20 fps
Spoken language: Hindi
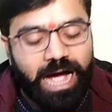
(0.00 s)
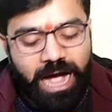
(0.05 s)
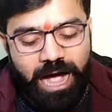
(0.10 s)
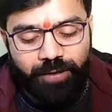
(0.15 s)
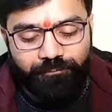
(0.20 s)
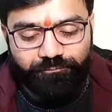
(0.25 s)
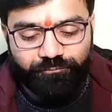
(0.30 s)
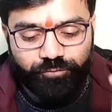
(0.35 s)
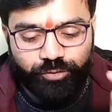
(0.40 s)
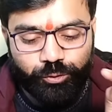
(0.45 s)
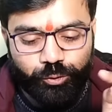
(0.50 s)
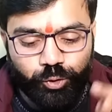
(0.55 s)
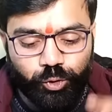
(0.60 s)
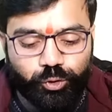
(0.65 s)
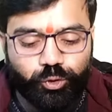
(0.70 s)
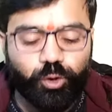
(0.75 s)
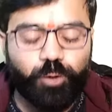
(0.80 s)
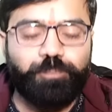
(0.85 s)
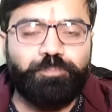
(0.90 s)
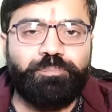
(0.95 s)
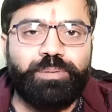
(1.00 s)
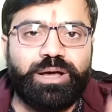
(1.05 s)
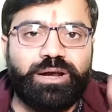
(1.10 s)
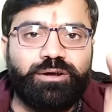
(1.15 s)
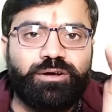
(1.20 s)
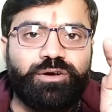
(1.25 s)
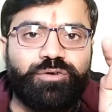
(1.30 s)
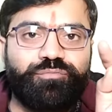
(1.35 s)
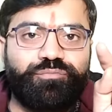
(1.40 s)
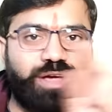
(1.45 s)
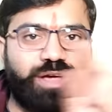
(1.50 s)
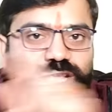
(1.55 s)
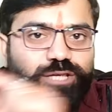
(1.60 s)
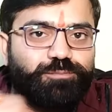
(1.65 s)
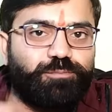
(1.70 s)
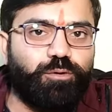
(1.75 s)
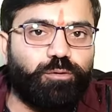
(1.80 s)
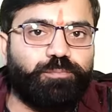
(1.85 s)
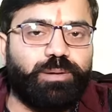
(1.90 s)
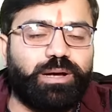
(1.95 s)
आप यूट्यूब पर
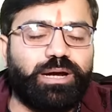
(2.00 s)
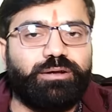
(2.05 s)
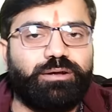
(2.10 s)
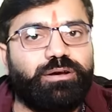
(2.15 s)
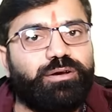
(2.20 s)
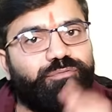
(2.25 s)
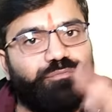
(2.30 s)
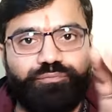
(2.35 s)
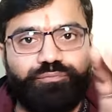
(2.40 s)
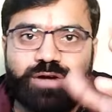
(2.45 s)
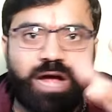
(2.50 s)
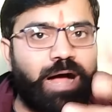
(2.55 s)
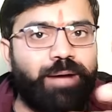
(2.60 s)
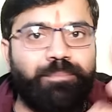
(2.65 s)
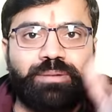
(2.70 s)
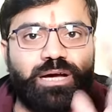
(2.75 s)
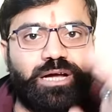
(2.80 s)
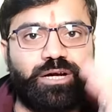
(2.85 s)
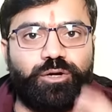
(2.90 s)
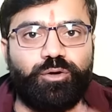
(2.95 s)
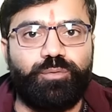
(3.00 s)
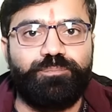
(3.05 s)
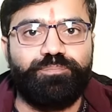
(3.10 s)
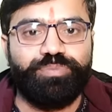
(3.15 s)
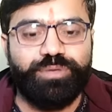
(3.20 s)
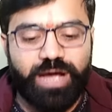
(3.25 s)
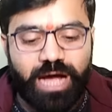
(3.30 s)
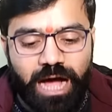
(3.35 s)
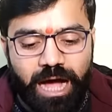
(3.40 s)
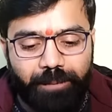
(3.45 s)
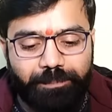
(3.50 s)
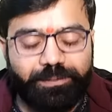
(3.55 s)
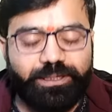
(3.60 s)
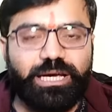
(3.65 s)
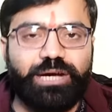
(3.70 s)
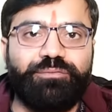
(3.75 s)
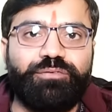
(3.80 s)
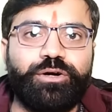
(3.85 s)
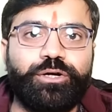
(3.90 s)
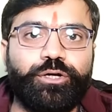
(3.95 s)
फेसबुक पर काम कर रहे हो आप
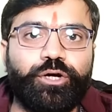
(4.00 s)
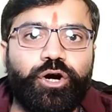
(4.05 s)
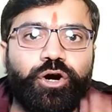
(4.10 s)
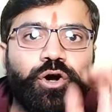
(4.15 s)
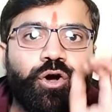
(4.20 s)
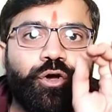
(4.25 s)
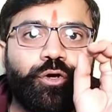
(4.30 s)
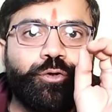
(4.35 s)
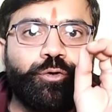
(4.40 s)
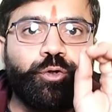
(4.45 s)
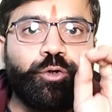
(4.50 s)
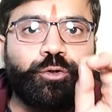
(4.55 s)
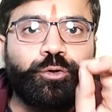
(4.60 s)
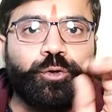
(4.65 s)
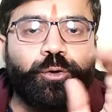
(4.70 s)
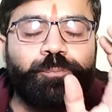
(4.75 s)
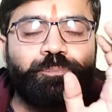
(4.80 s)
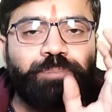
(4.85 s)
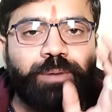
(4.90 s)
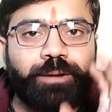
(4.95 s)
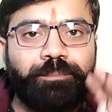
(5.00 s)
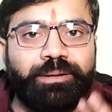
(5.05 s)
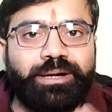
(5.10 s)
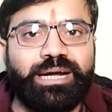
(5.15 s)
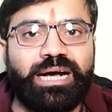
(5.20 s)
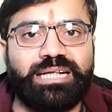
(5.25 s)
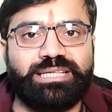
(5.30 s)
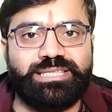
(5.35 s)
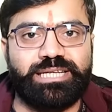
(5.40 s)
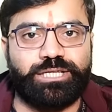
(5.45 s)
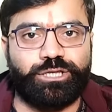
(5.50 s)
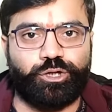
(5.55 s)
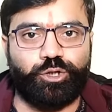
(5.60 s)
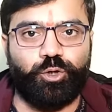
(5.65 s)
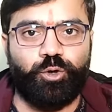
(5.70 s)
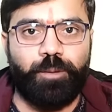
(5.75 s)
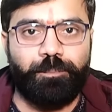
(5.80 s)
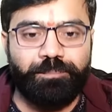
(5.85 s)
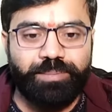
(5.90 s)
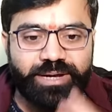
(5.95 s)
ये वीडियो यूट्यूब पर भी डाल सकते
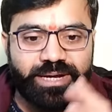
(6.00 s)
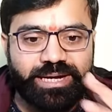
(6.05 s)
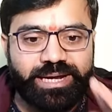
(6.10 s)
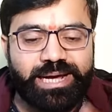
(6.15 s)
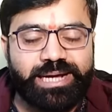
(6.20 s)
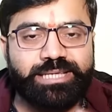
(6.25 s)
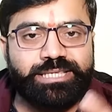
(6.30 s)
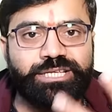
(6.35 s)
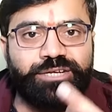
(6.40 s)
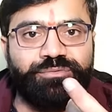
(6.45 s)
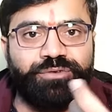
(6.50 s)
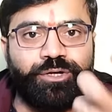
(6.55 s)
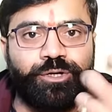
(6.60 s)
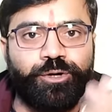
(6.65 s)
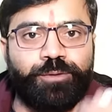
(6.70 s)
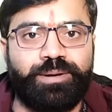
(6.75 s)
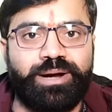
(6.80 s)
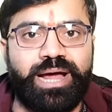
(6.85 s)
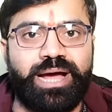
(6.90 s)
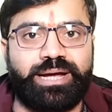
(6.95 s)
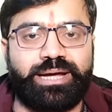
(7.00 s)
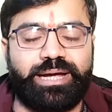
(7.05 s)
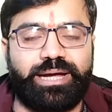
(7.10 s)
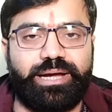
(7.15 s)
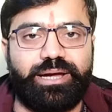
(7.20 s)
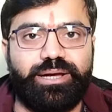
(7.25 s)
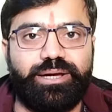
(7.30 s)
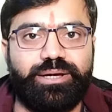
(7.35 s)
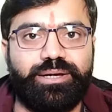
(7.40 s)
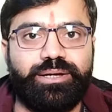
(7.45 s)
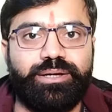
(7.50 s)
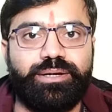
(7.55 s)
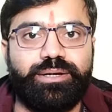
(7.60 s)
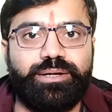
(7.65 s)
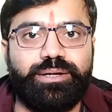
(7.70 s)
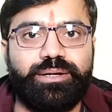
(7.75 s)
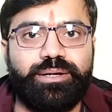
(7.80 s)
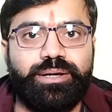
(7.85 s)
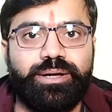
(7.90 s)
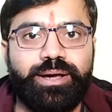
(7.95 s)
हो अपनी रिएक्शन वीडियो बना के
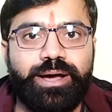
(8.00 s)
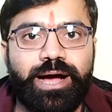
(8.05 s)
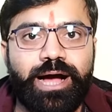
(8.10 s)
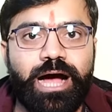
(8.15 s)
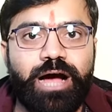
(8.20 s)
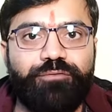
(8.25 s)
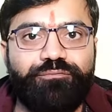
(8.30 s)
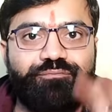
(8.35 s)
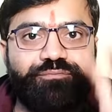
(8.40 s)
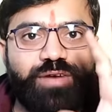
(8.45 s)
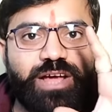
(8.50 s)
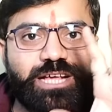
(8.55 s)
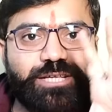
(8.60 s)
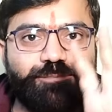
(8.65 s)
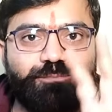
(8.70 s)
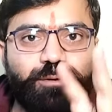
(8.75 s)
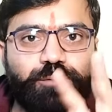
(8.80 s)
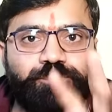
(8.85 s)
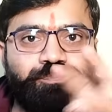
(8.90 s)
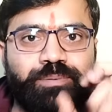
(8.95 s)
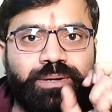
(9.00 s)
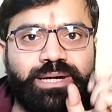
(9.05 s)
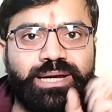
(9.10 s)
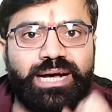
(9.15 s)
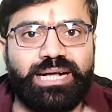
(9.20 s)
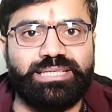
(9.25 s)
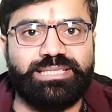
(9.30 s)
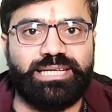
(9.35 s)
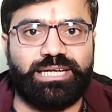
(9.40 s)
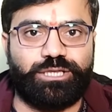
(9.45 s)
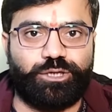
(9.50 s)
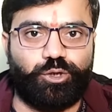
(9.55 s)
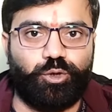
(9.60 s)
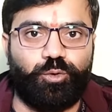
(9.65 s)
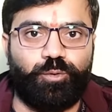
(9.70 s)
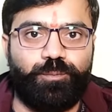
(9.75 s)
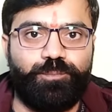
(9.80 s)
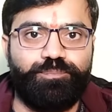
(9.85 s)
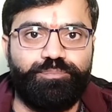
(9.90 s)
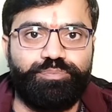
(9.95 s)
आप फेसबुक पर डाल सकते
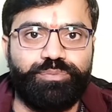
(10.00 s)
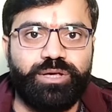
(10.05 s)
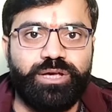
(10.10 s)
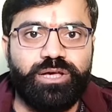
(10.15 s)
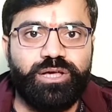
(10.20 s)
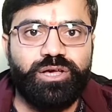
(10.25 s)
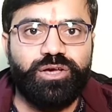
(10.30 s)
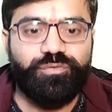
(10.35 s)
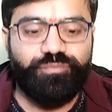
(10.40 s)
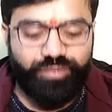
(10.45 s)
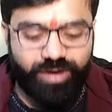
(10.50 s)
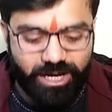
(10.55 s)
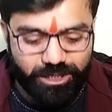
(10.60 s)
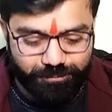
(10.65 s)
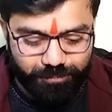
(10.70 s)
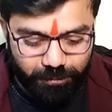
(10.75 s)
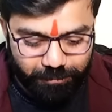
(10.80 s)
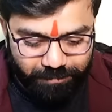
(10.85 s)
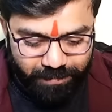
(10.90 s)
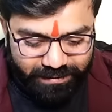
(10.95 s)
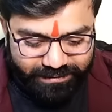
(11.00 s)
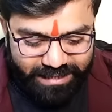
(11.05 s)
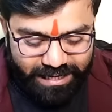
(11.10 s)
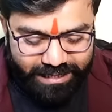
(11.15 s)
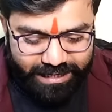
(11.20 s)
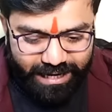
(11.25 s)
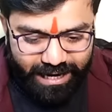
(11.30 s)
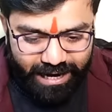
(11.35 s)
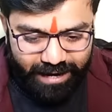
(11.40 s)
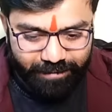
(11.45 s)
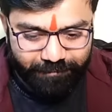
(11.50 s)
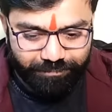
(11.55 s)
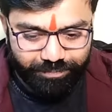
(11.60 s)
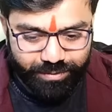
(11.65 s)
हो फेसबुक पर देखिए